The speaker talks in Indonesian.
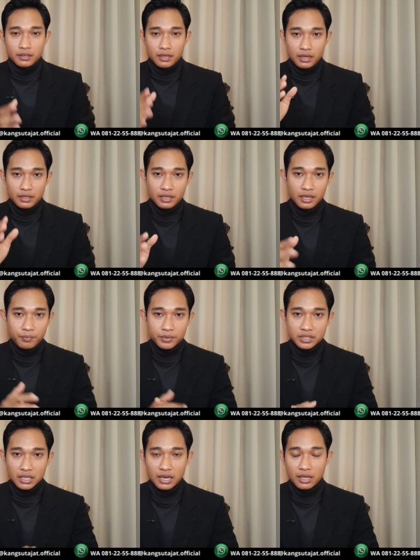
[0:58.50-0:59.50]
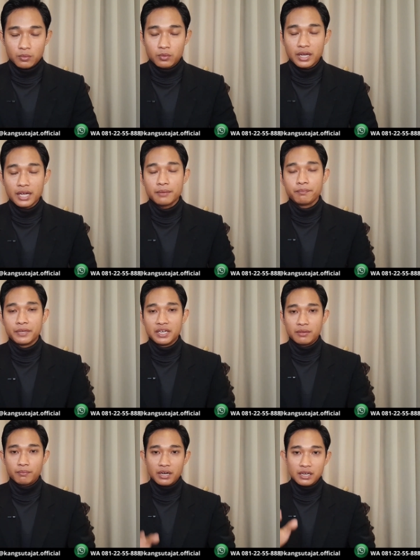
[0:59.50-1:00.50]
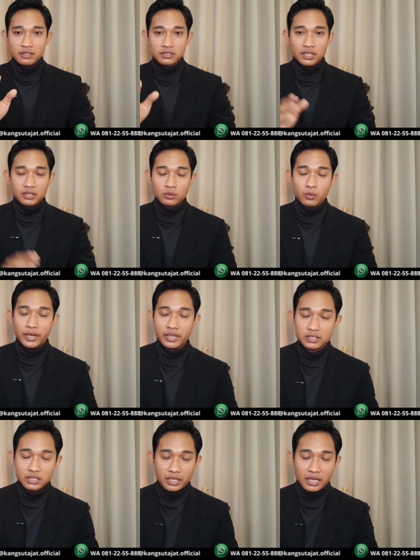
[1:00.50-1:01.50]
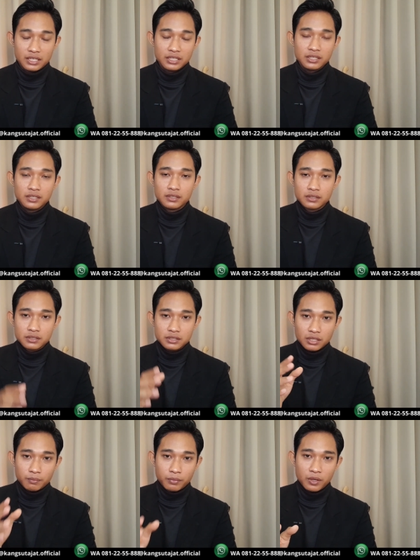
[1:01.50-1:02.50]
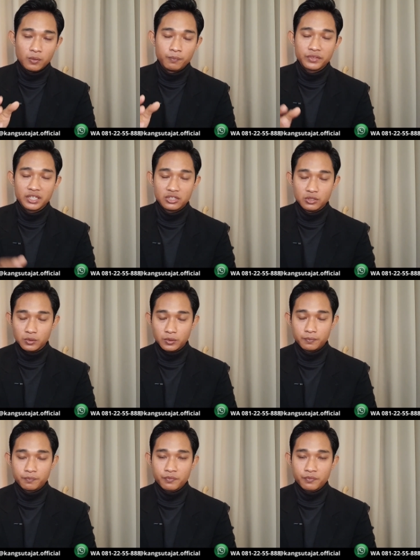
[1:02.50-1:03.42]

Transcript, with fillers: Anda bisa lakukan minimal satu hari sekali sebelum tidur.